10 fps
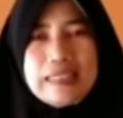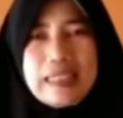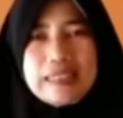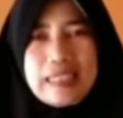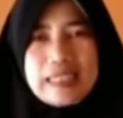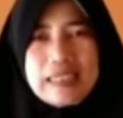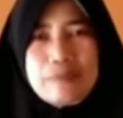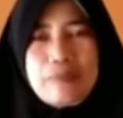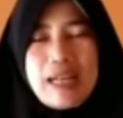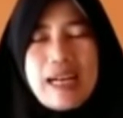Dan yang
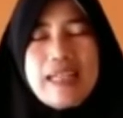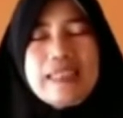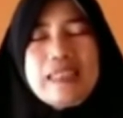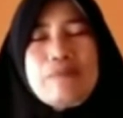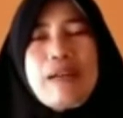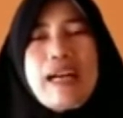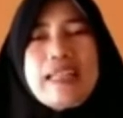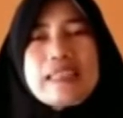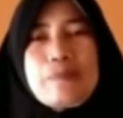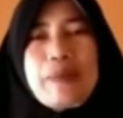kelima,
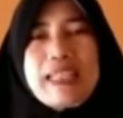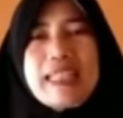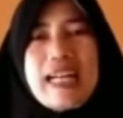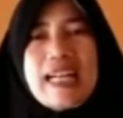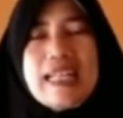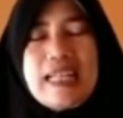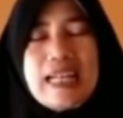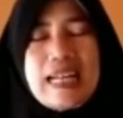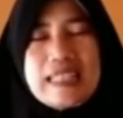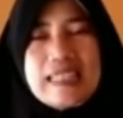iman kepada
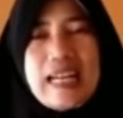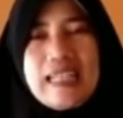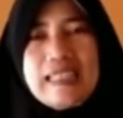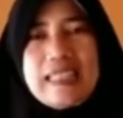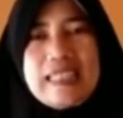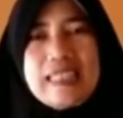hari akhir.